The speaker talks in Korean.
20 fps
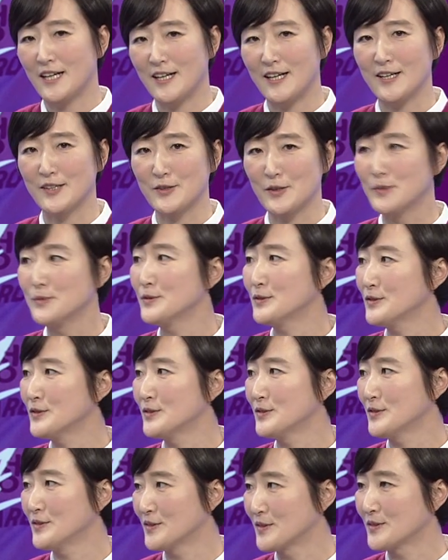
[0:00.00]
아,
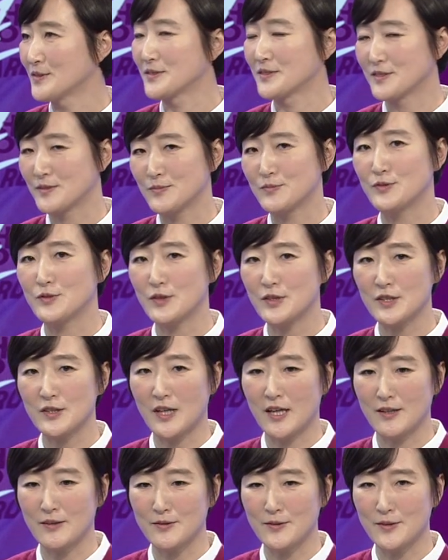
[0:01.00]
너무 좀
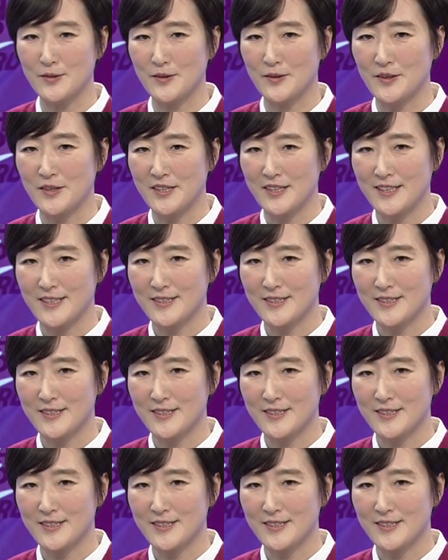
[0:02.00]
부럽기도 하고